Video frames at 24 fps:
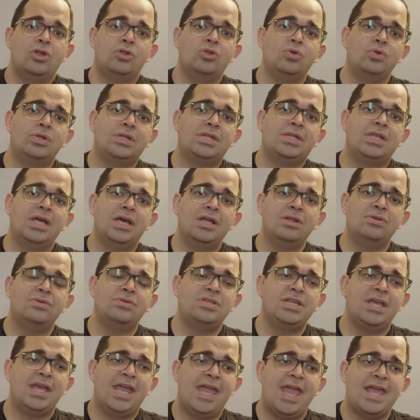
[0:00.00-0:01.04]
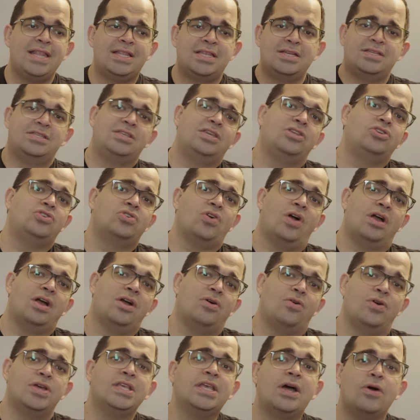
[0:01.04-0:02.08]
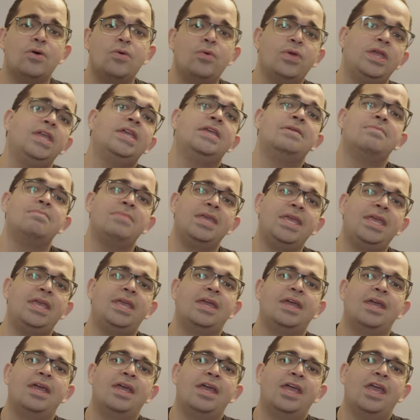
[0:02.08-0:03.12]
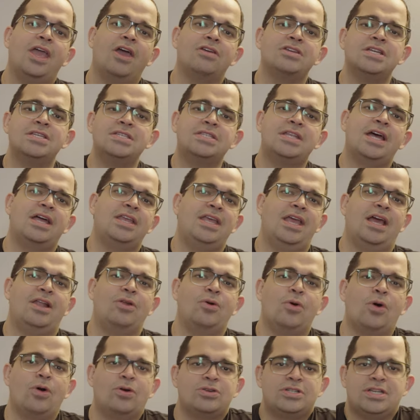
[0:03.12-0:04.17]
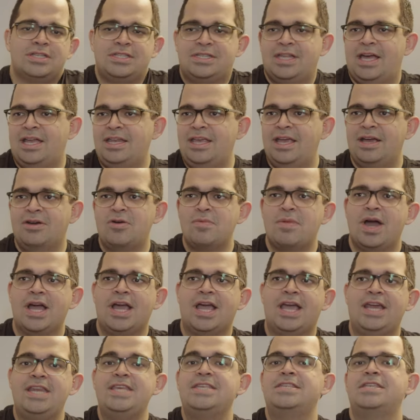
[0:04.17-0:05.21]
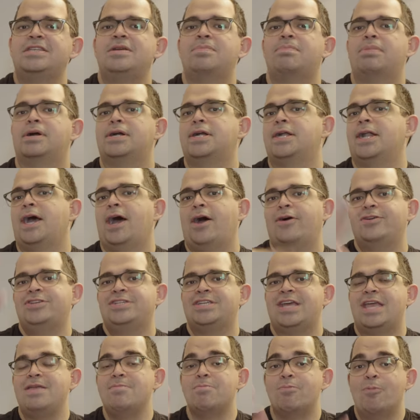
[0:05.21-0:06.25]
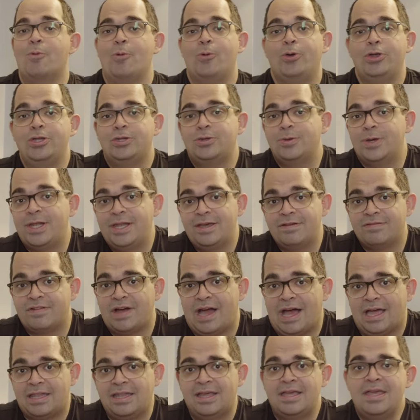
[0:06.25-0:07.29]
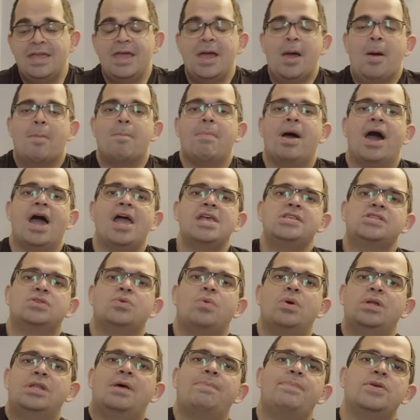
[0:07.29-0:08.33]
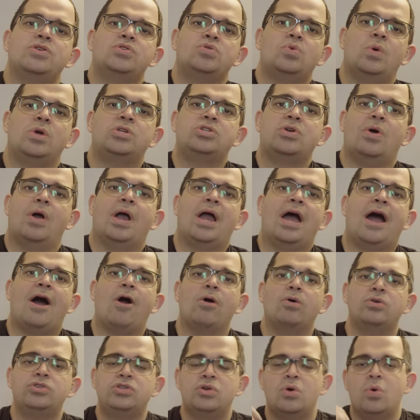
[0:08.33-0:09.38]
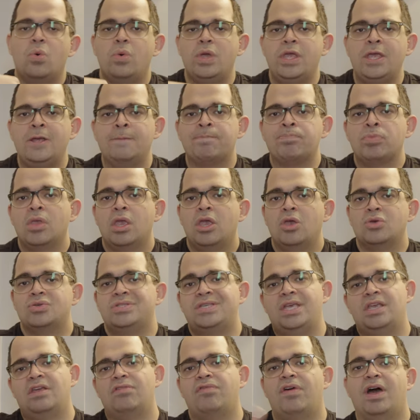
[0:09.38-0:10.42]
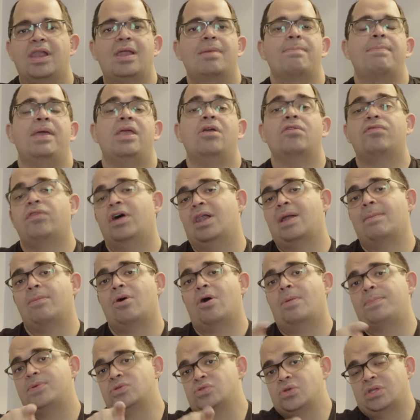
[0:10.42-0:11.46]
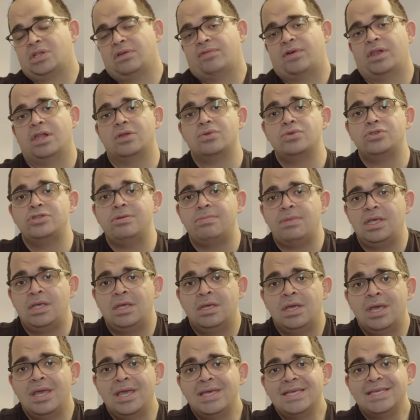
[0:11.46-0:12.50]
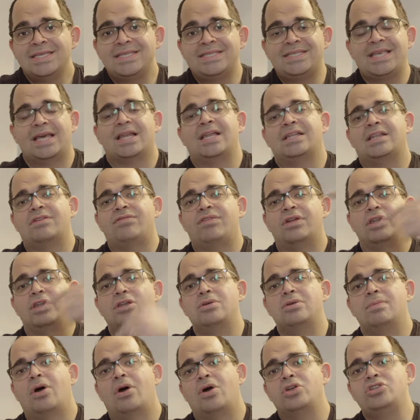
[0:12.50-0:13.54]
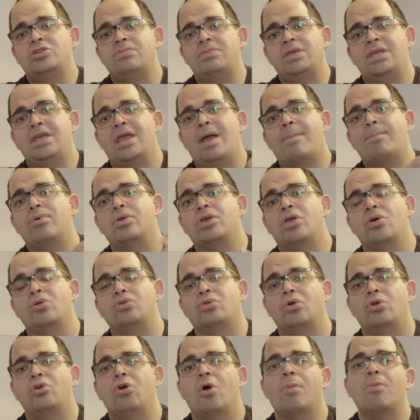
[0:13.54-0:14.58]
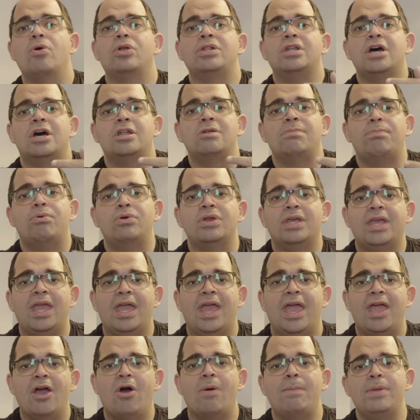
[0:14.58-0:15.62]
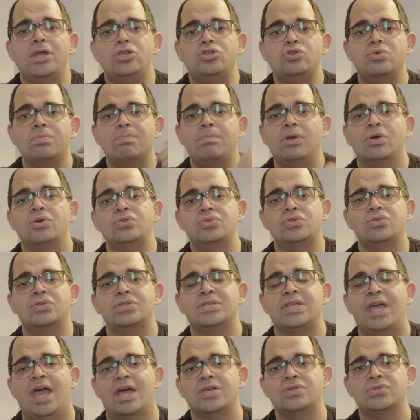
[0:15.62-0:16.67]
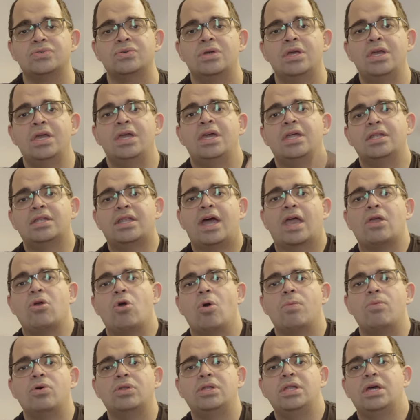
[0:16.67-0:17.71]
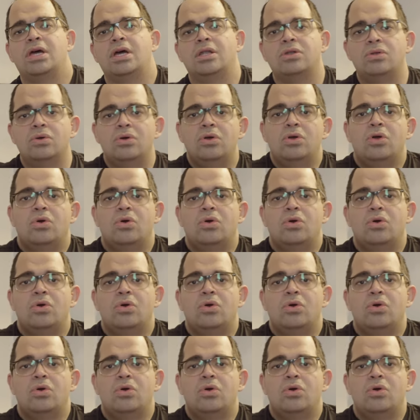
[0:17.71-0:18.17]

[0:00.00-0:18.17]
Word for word: no tanto de haters que joga coisa ruim em mim, eu já estaria louco, já estaria com uma crise de burnout aí muito elevada. Mas quando a pessoa joga algo de ruim, eu sei que fala bem ou fala mal, a pessoa está falando de mim. Se ela está falando mal de mim, é porque eu estou incomodando, porque realmente o meu sucesso está incomodando